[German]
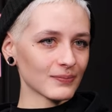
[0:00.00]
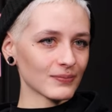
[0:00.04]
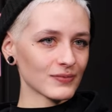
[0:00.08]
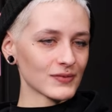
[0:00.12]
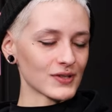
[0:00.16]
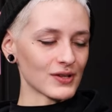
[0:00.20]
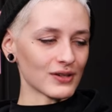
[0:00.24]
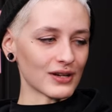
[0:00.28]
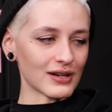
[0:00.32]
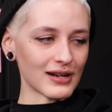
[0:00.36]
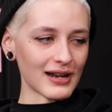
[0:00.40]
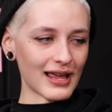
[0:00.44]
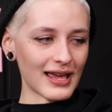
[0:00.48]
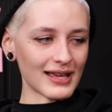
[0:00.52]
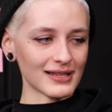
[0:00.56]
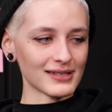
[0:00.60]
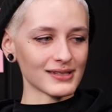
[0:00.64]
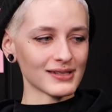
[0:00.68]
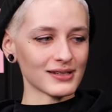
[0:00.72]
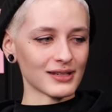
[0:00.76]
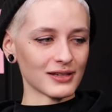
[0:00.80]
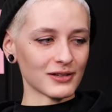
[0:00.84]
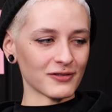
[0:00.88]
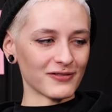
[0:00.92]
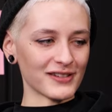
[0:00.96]
sondern
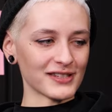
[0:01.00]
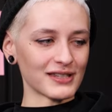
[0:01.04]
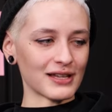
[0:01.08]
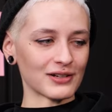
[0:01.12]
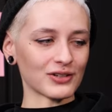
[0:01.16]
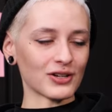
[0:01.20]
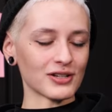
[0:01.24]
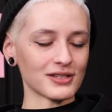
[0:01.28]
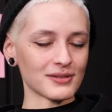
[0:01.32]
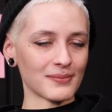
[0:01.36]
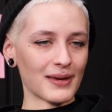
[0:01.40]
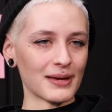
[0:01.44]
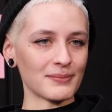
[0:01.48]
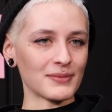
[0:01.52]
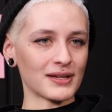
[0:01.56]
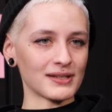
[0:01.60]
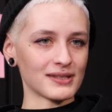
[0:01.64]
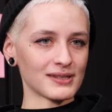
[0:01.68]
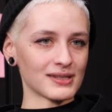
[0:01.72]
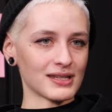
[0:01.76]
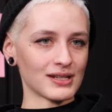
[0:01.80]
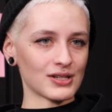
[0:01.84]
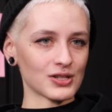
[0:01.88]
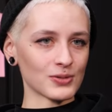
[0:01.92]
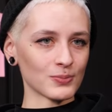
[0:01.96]
erst, ich will es dann trotzdem einmal
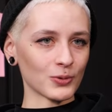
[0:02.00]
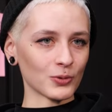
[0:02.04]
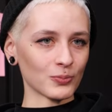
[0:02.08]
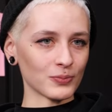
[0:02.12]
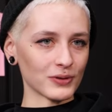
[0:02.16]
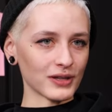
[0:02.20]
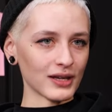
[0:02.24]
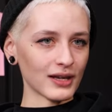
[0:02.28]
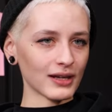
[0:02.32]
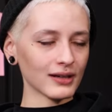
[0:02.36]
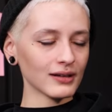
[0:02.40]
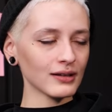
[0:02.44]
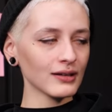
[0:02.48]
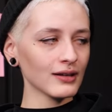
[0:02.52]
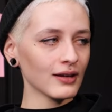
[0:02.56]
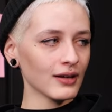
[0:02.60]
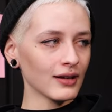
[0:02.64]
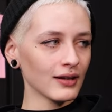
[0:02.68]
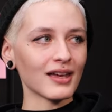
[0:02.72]
szenisch probieren,